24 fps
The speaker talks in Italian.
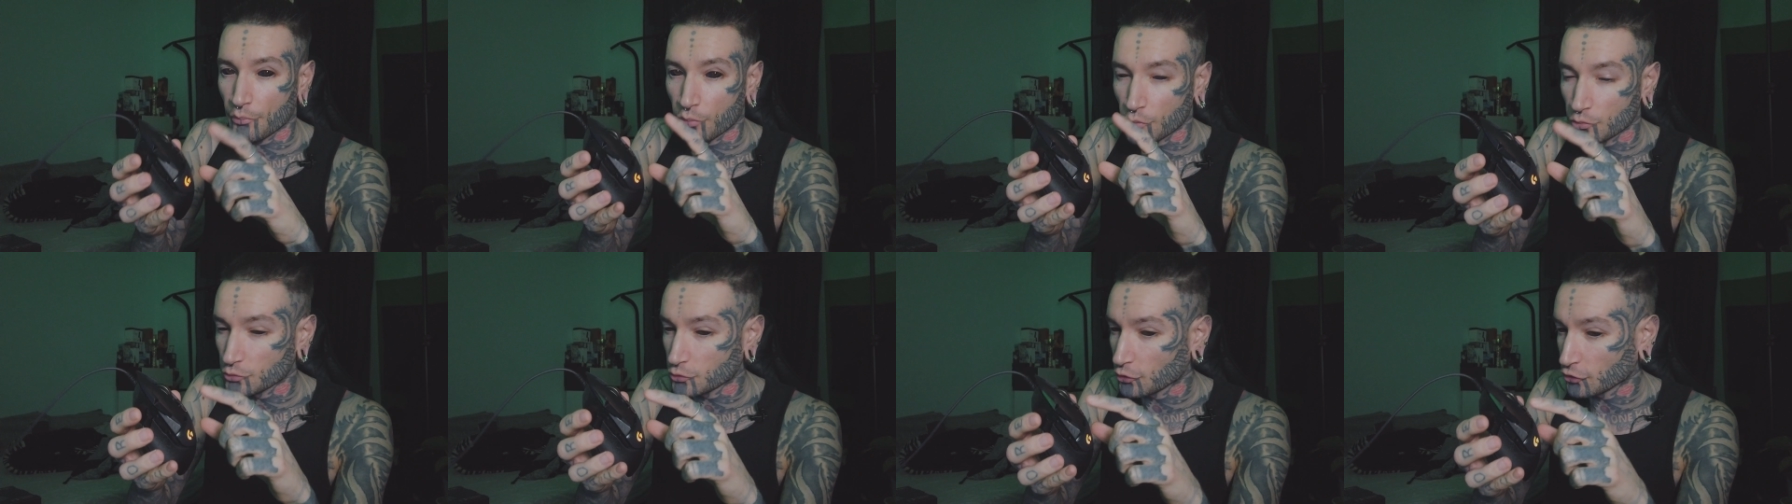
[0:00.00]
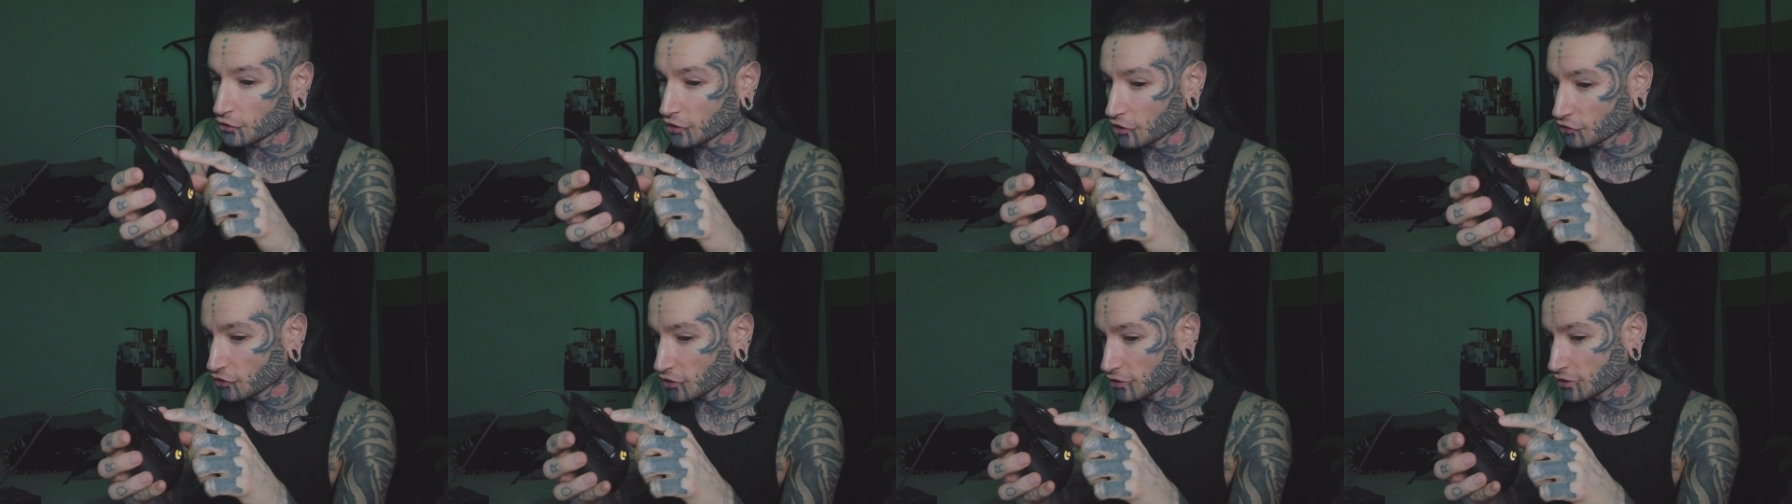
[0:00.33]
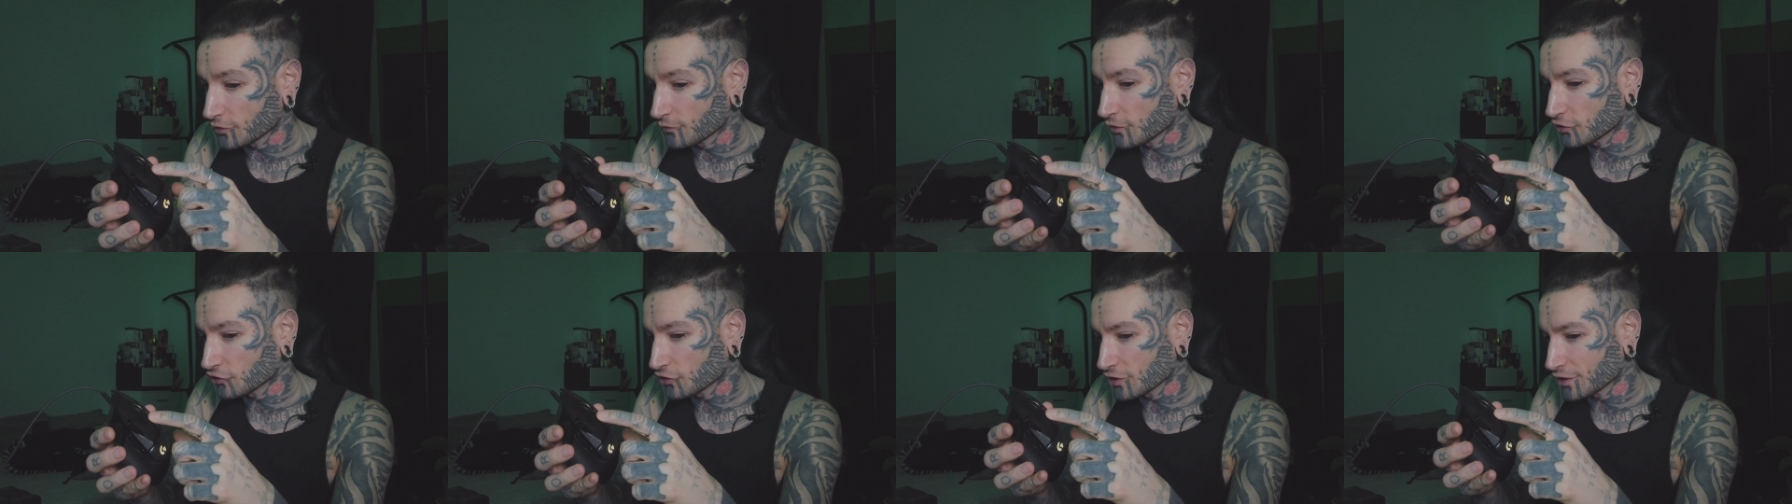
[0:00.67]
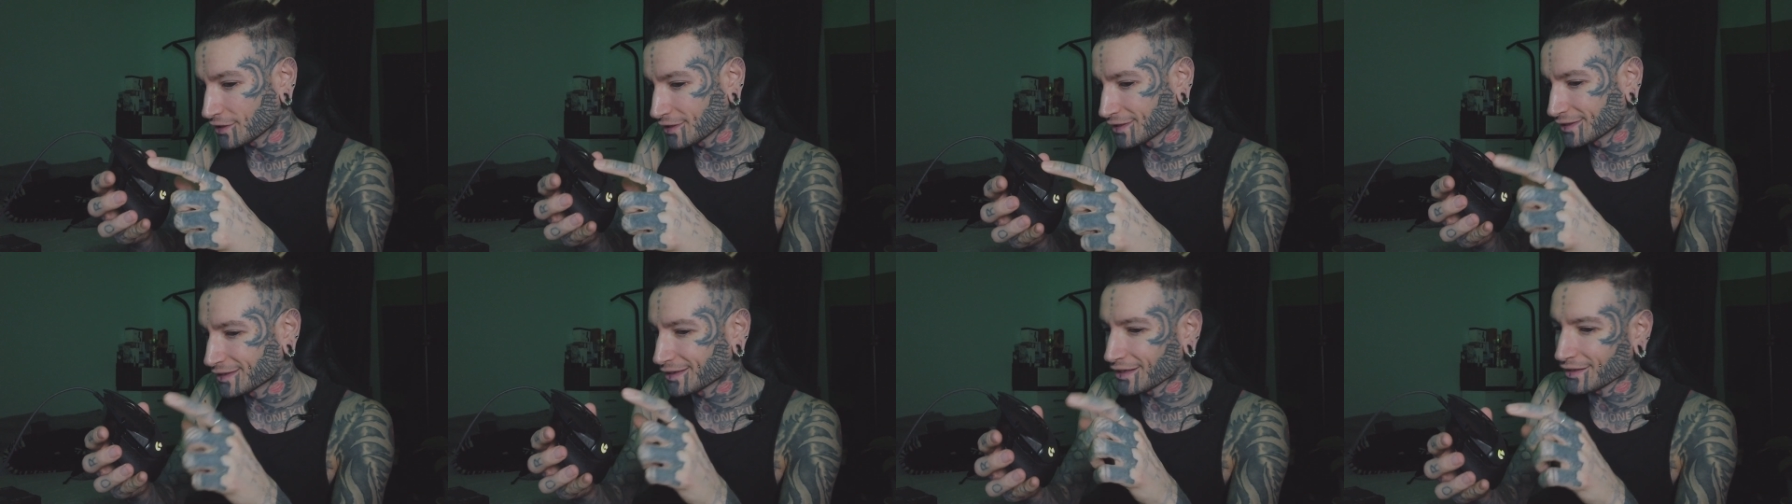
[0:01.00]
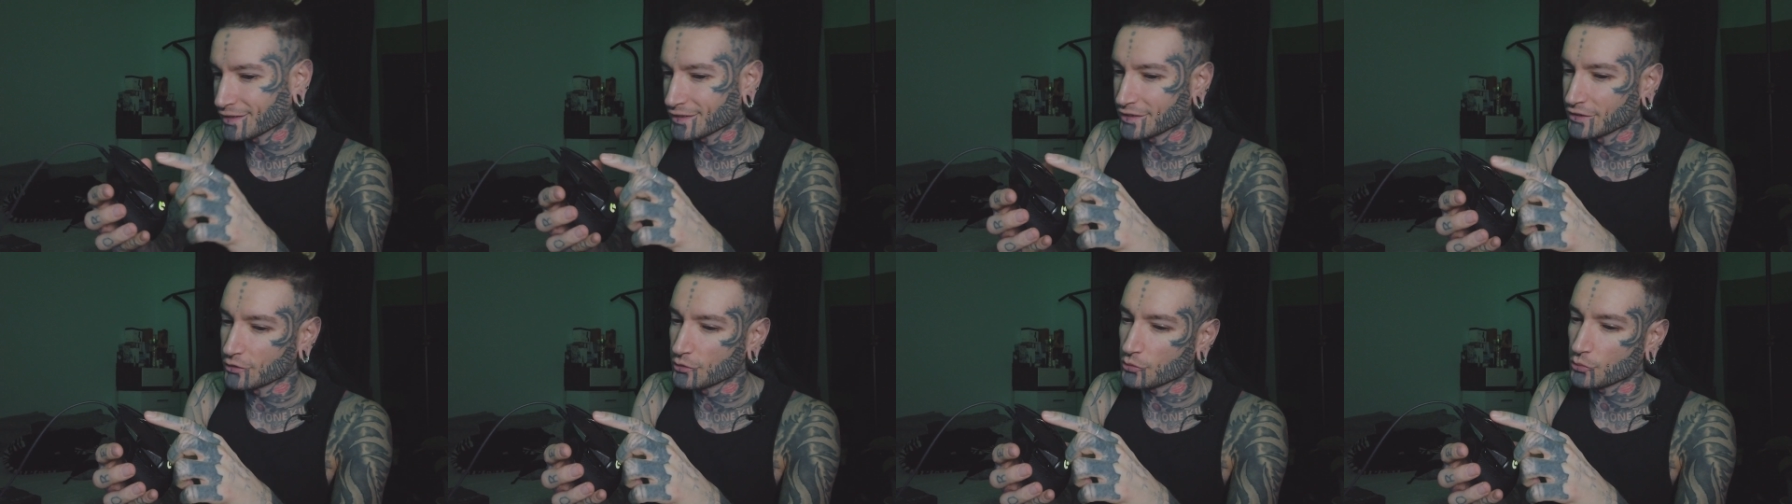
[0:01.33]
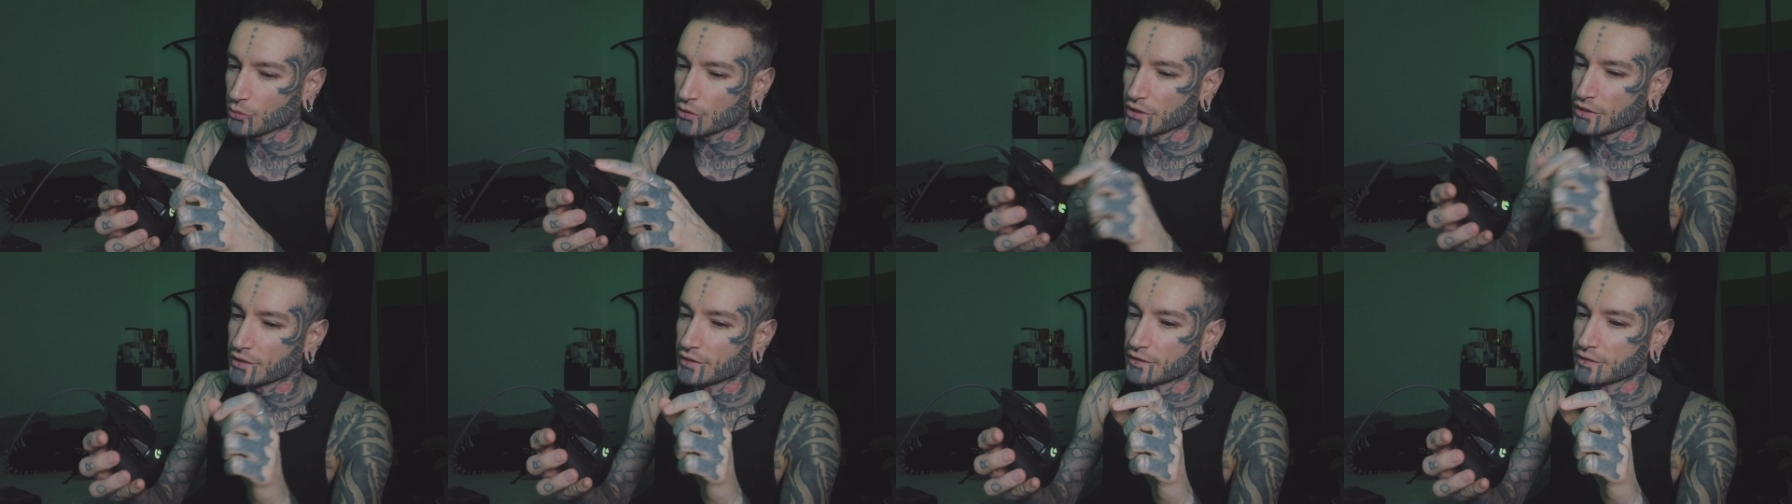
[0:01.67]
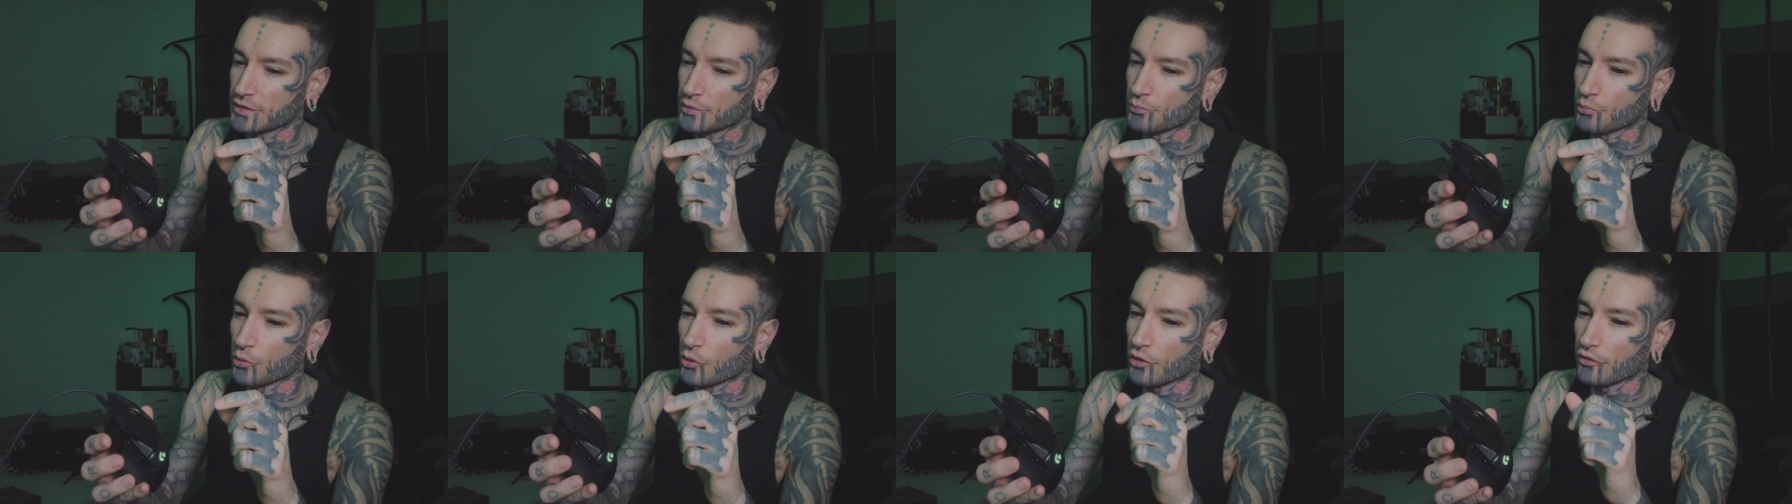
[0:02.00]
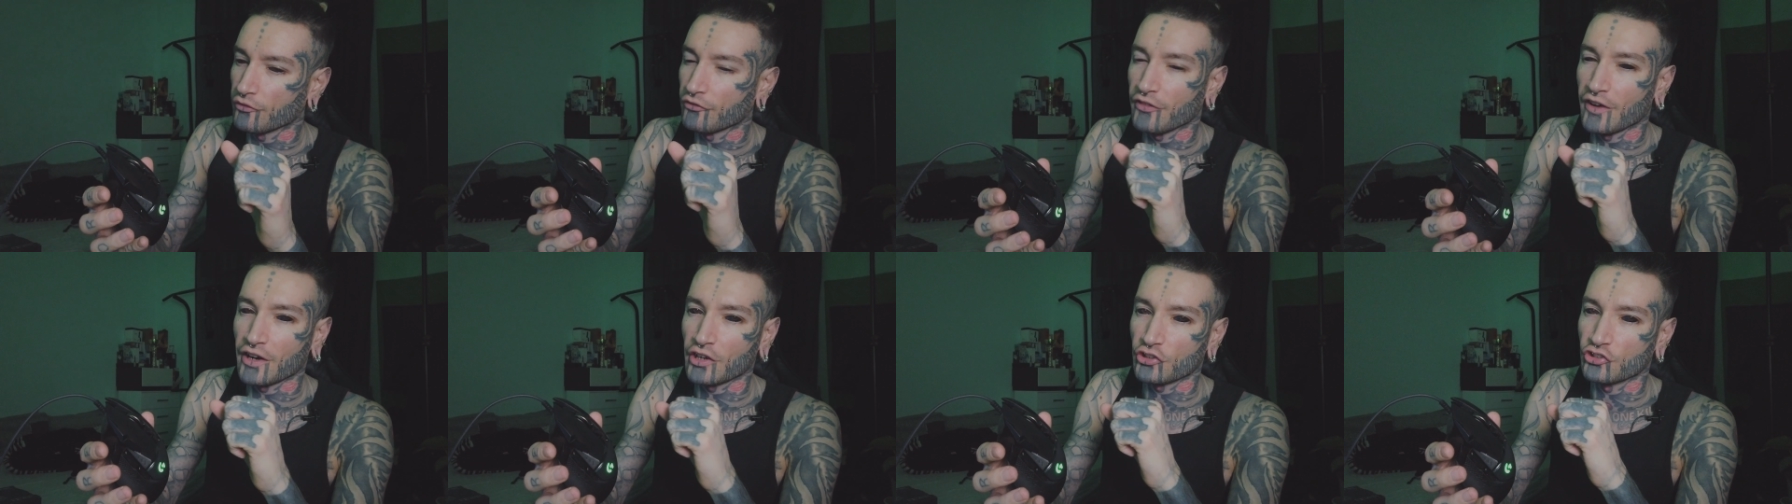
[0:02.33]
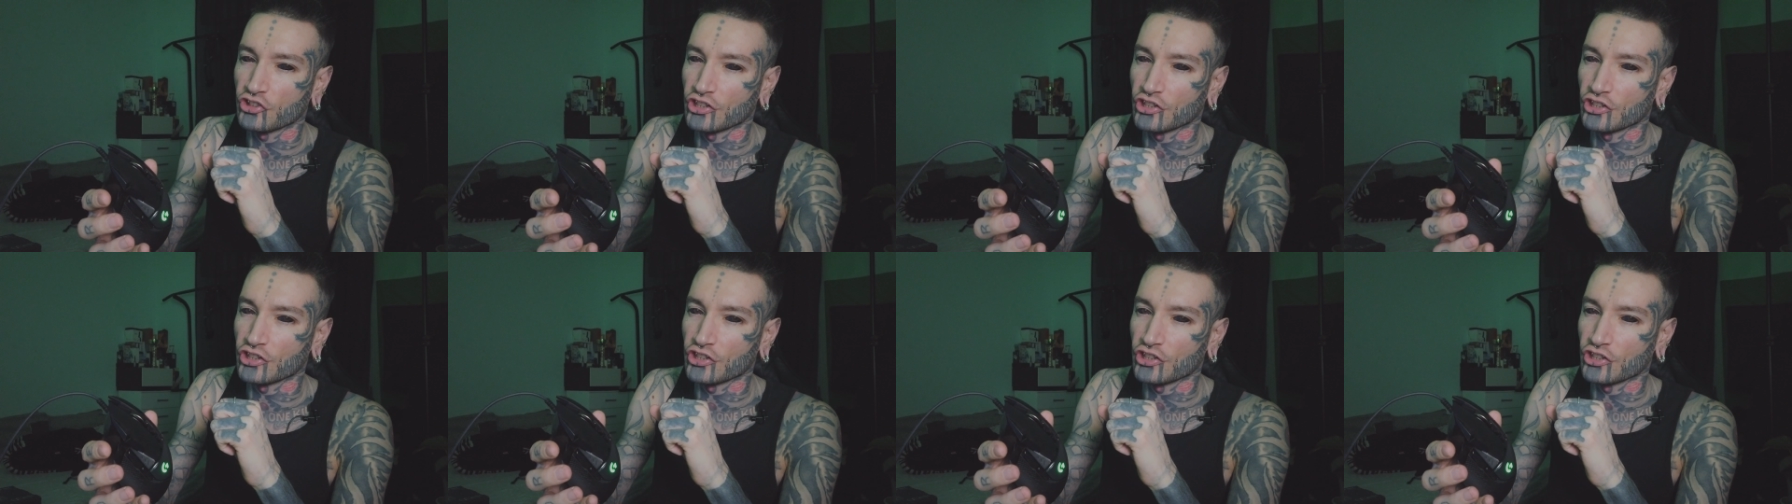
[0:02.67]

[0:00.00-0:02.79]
appunto schiacciando invece il tastino qui si può far